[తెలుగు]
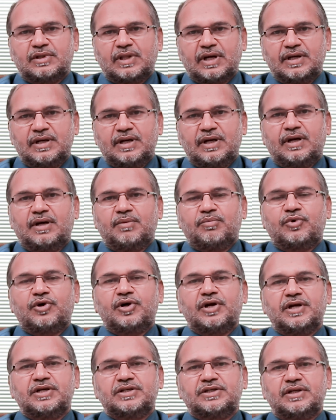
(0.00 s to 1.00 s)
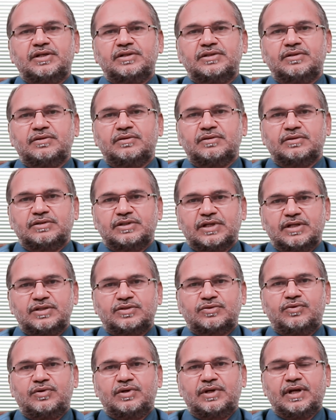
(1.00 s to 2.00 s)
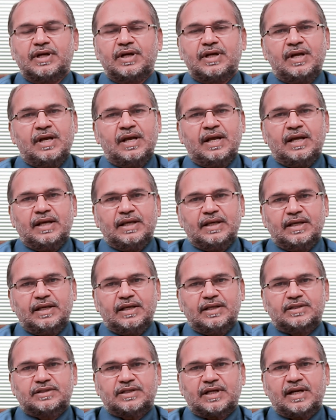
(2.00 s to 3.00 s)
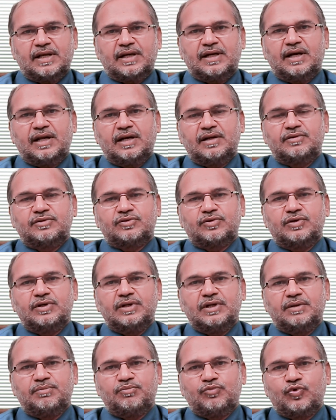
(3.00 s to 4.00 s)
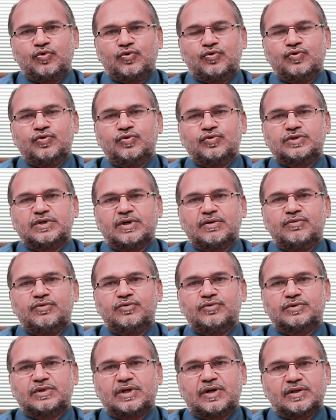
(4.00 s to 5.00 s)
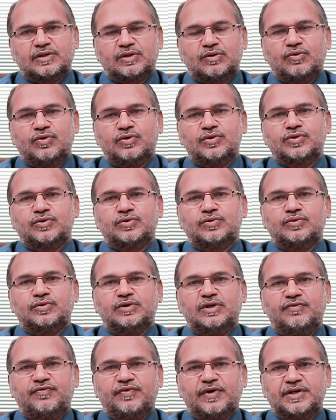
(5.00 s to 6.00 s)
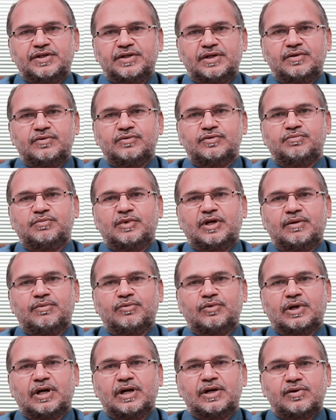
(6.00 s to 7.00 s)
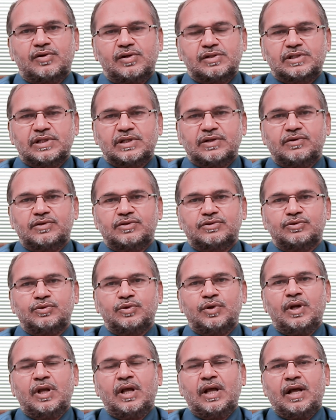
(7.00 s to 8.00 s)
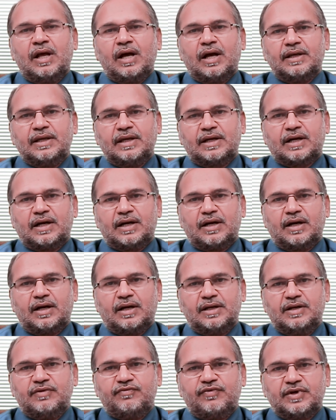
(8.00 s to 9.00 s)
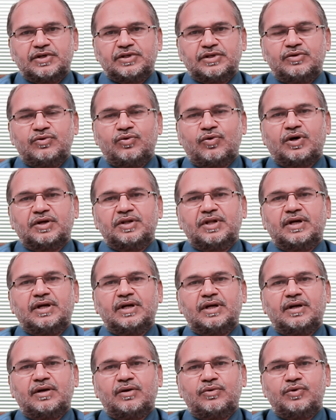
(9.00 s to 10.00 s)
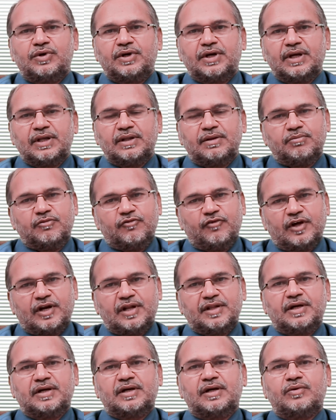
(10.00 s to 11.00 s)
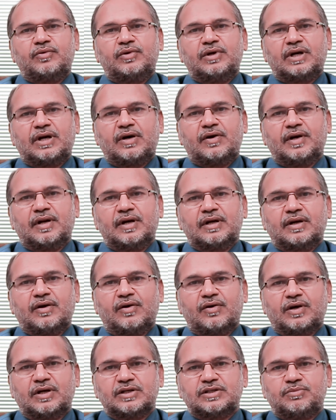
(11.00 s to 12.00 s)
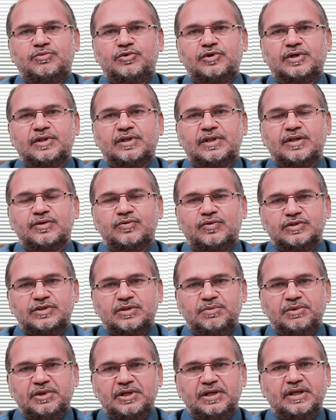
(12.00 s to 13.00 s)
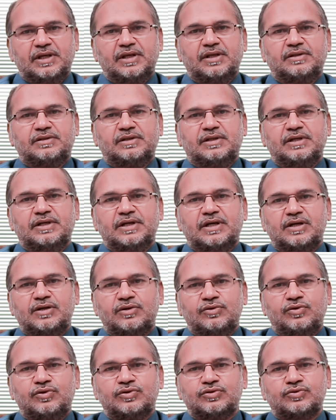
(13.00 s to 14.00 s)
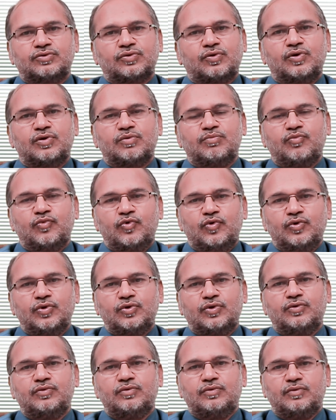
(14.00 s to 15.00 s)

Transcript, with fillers: తగిన ప్రొటెక్షన్ చేసుకుంటే ఈ చల్లగాలితోని ముక్కు చెవు తర్వాత గొంతు ఇన్ఫెక్షన్ మనం కంట్రోల్ చేయవచ్చు ఈ ఇన్ఫెక్షన్ ఒక దగ్గర ఉంటే వేరే దగ్గర కూడా రావడానికి అవకాశం ఉంటుంది అందుకోసం ఈ ఇయర్ నోస్ త్రోట్ మూడు